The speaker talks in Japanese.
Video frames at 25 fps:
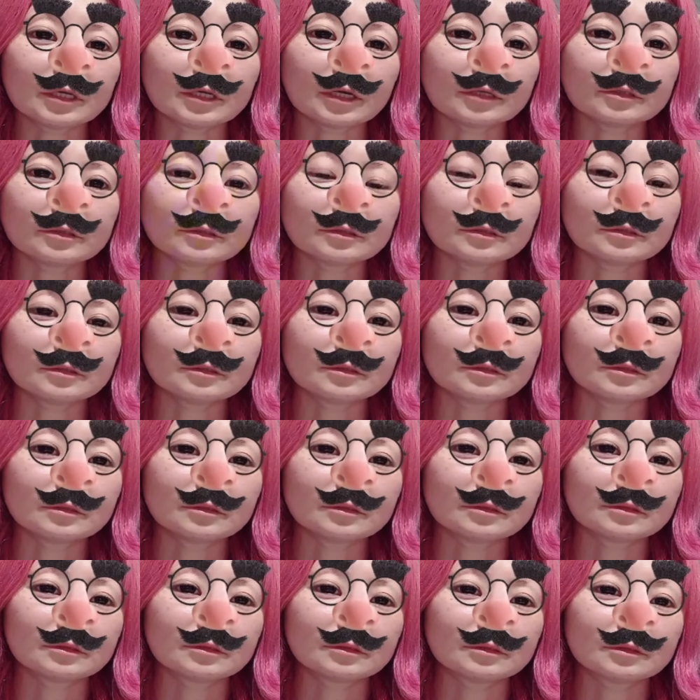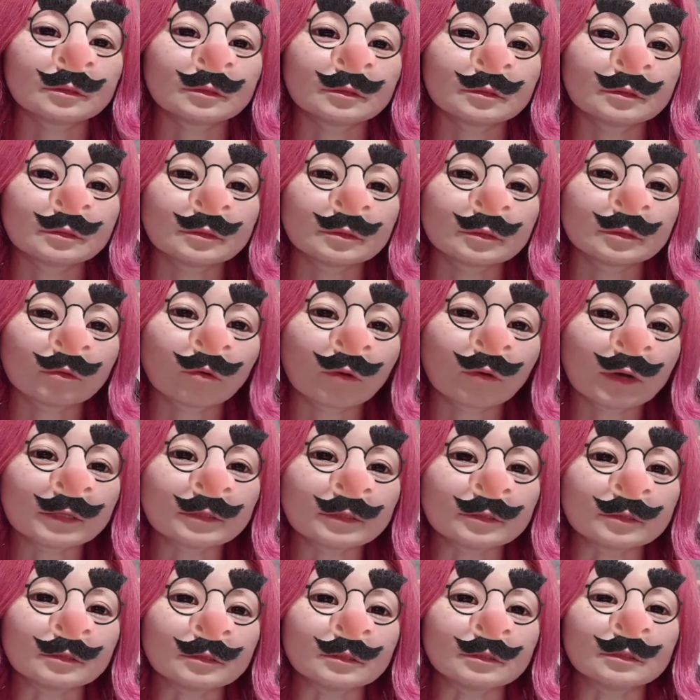月、5
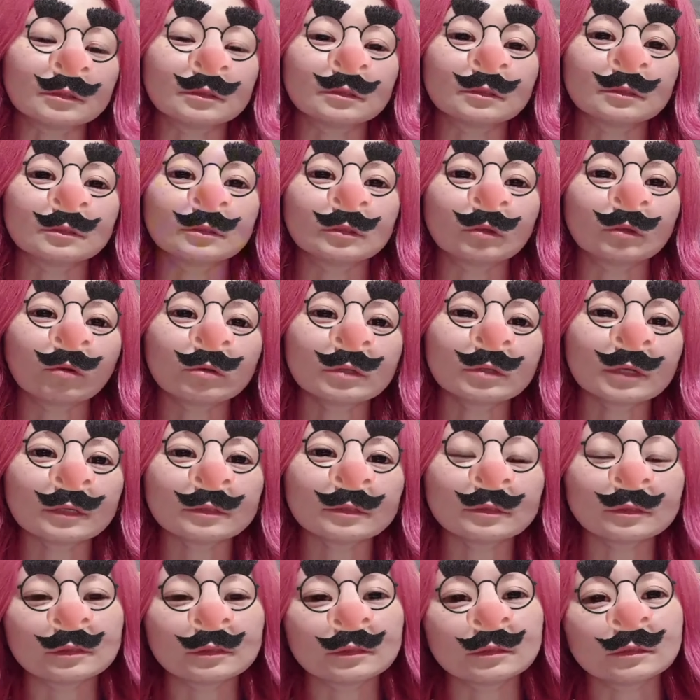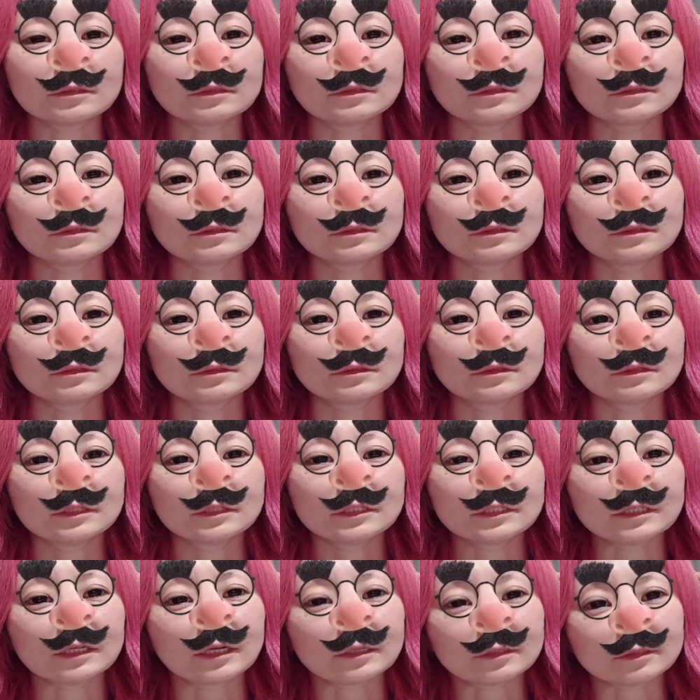月、6月、
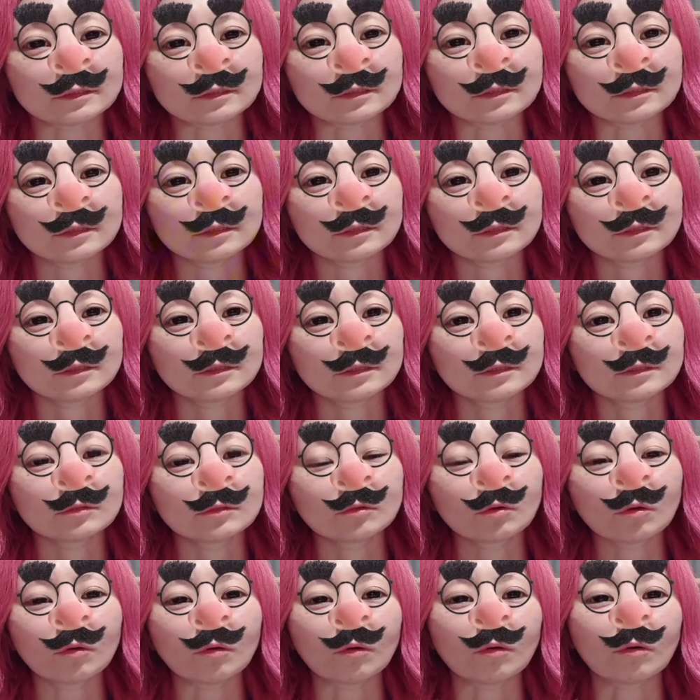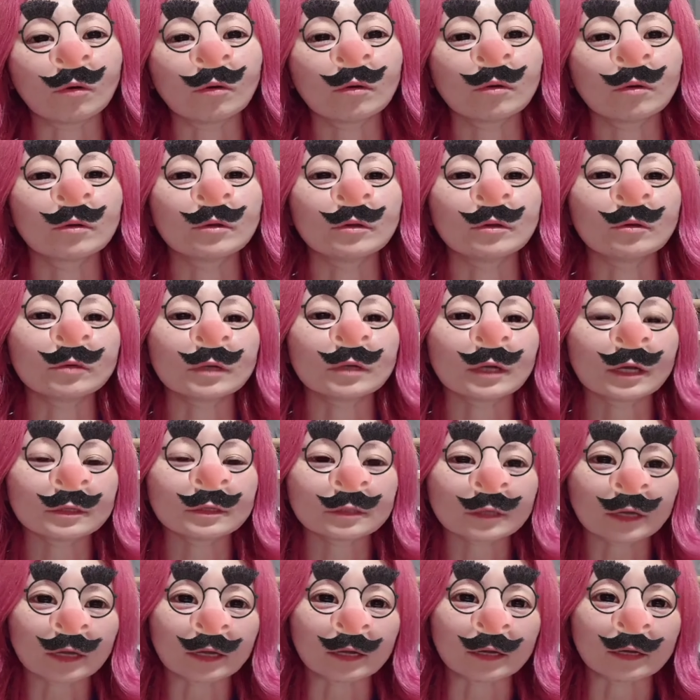7月と4ヶ月
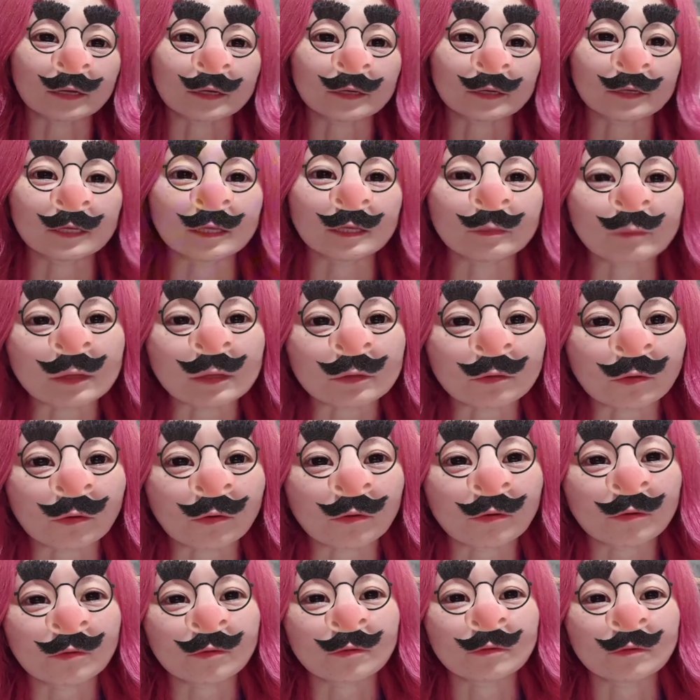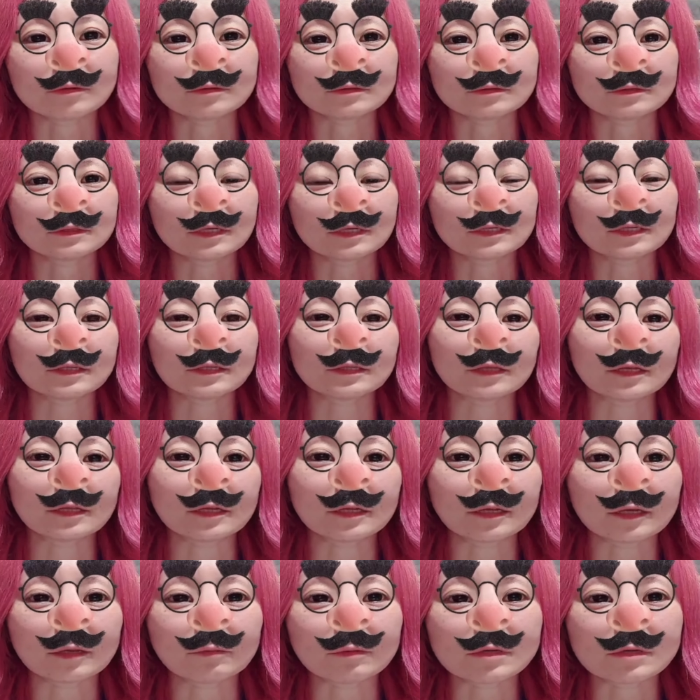間イベント出させていた
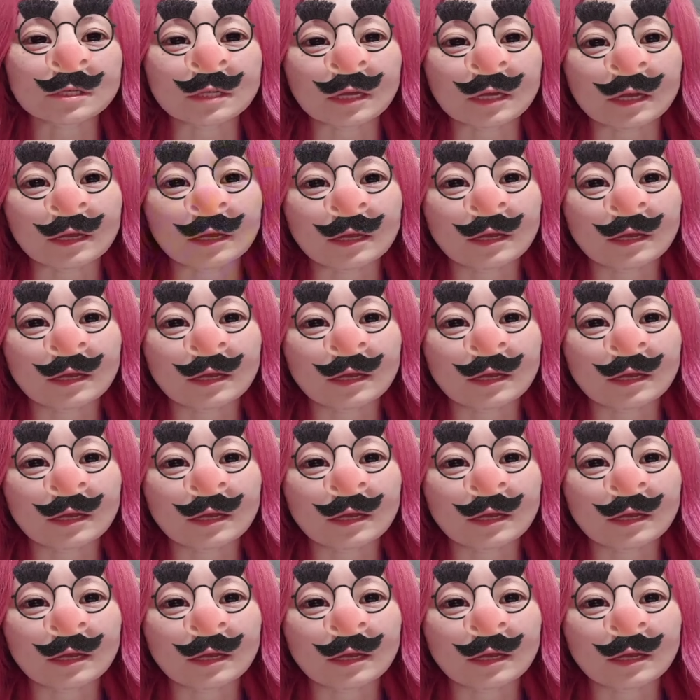だきまして、